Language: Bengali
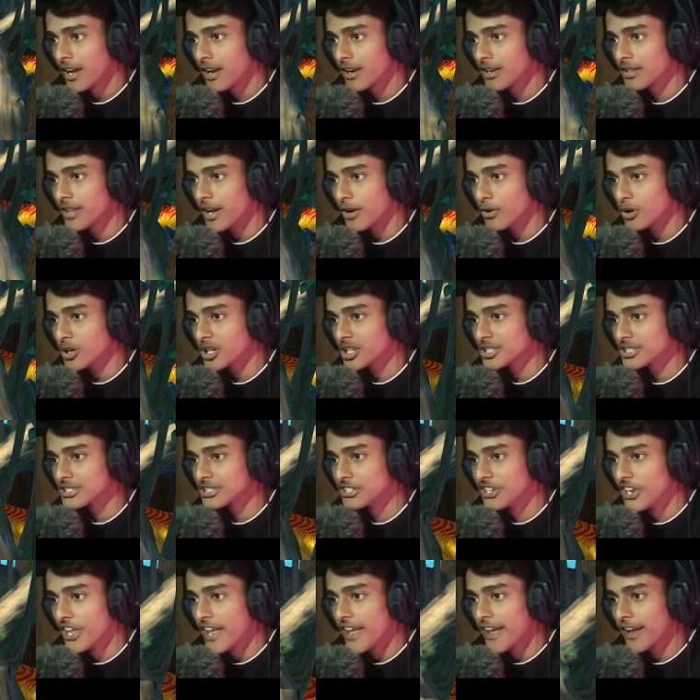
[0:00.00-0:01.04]
এখানে দেখো একটা
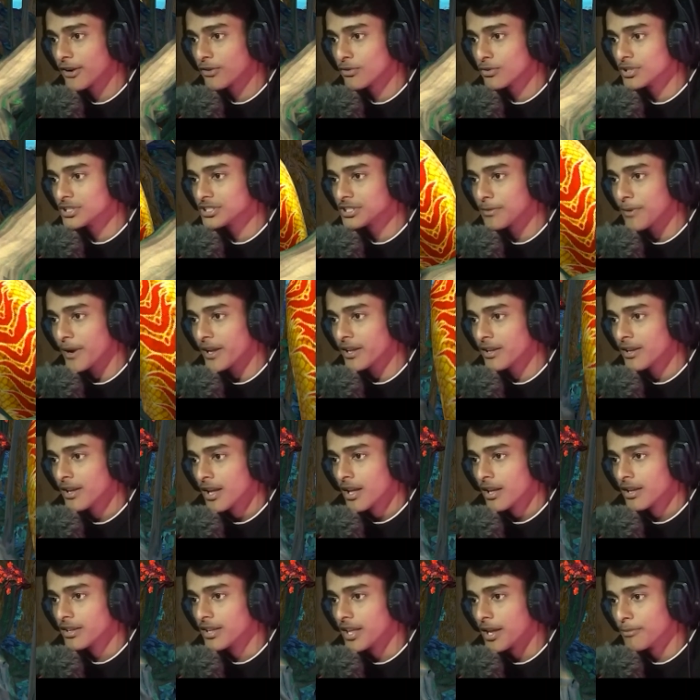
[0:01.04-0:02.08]
স্নেক রয়েছে ভাই
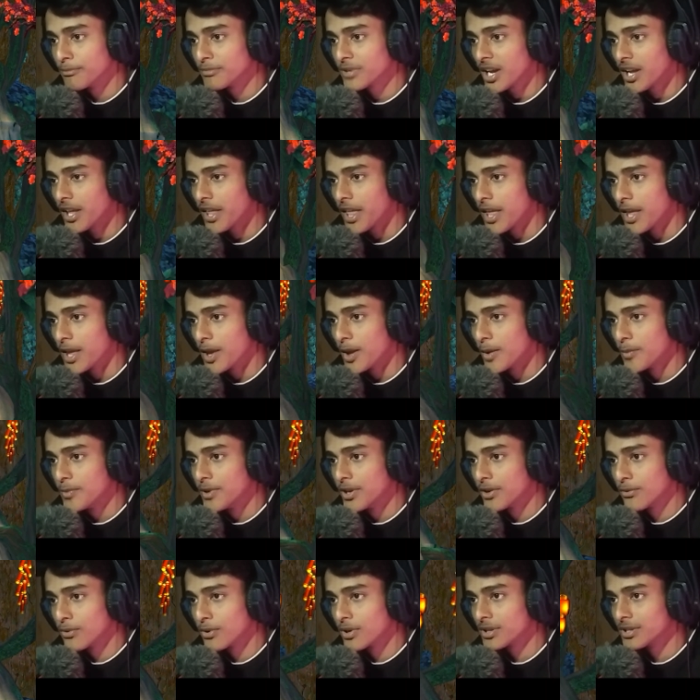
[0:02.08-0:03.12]
গেমটা
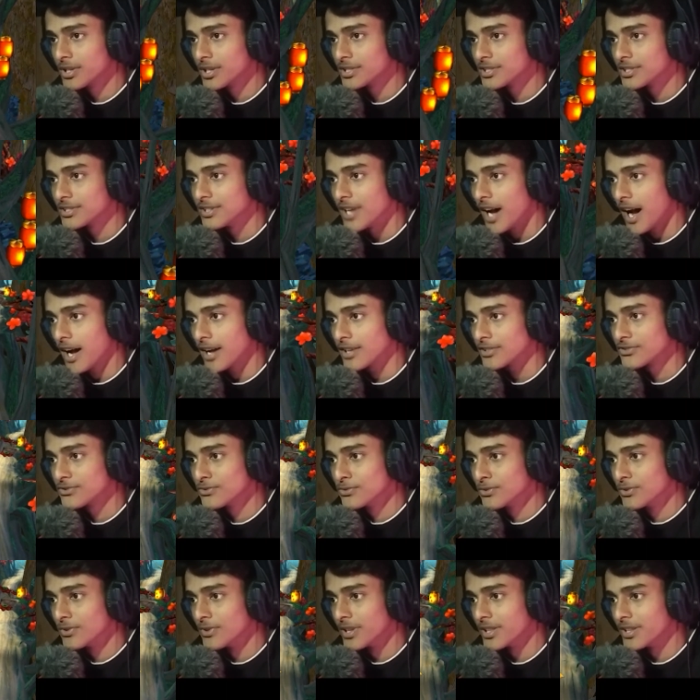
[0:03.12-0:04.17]
হেভি করে দিয়েছে
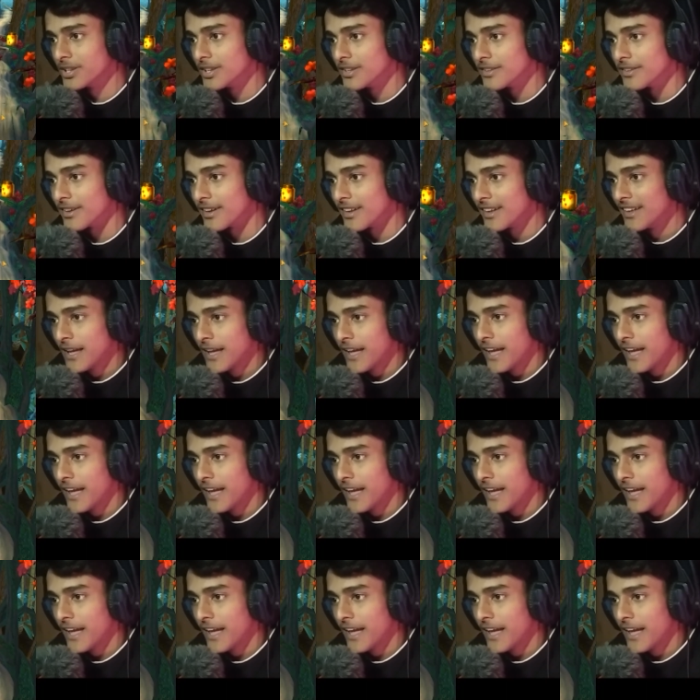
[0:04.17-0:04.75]
ধাসু করে দিয়েছে